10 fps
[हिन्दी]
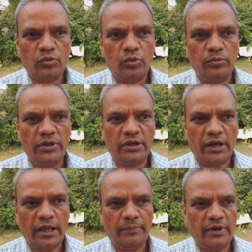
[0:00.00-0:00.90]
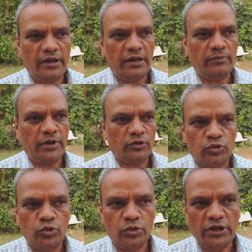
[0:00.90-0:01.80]
उनको भी किराए पर लेने में
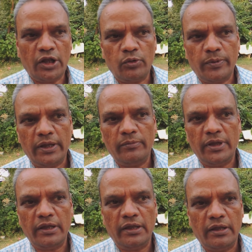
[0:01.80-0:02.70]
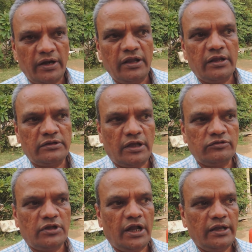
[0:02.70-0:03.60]
तो दो हज़ार रुपये में पर डे के
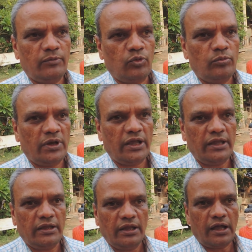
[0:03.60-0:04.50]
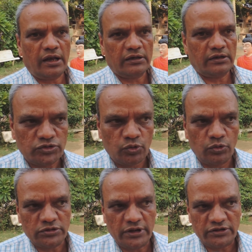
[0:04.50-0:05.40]
हिसाब से गाड़ी हमको मिल गई अगर
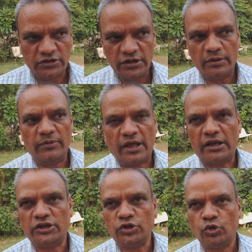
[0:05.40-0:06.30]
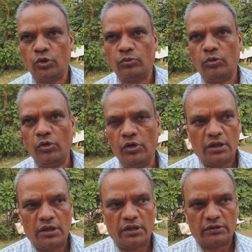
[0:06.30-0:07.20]
इसको सीजन में करते तो वो
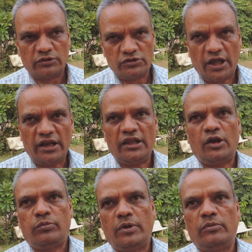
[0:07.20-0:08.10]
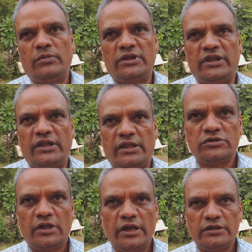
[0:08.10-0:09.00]
चार हज़ार रुपये में मिलती
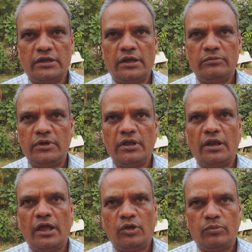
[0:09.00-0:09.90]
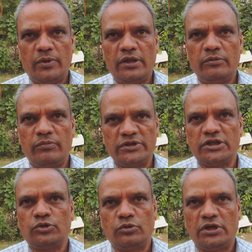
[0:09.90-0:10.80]
इस तरह से करीब एक लाख रुपये की
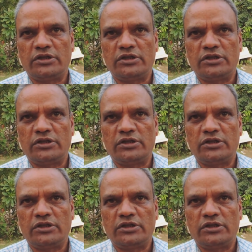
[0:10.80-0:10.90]
बचत हो